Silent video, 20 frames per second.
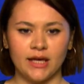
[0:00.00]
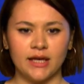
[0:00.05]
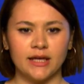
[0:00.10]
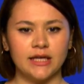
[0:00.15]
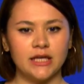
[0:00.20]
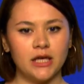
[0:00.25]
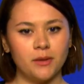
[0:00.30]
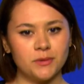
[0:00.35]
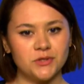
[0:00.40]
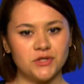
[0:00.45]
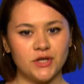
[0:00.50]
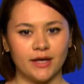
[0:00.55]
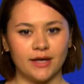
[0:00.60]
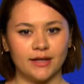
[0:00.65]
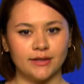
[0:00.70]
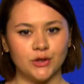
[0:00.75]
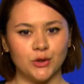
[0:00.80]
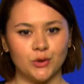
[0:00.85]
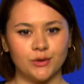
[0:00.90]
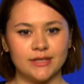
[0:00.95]
İyi bir
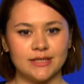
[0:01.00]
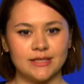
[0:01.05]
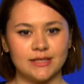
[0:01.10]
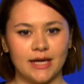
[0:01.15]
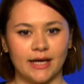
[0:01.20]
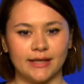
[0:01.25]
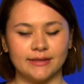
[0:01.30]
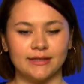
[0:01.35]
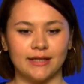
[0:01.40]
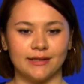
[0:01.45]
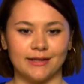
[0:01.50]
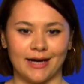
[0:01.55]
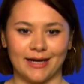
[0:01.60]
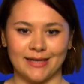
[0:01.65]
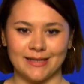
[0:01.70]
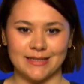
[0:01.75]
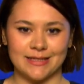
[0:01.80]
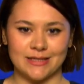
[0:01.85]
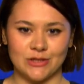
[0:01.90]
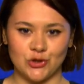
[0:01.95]
şekilde yönetilen
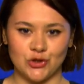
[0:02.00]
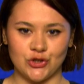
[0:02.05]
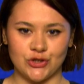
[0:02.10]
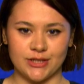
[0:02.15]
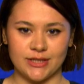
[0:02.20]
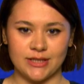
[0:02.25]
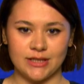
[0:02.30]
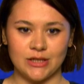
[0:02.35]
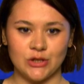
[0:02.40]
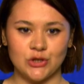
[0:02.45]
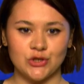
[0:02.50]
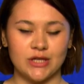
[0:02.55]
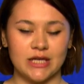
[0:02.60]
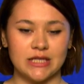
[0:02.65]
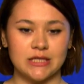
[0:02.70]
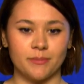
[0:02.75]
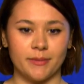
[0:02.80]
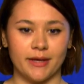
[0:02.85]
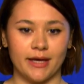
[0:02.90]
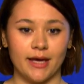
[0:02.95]
tedarik zinciri
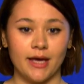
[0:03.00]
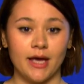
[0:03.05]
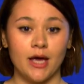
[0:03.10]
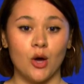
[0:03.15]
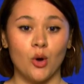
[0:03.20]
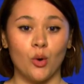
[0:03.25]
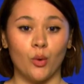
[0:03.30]
işletmeye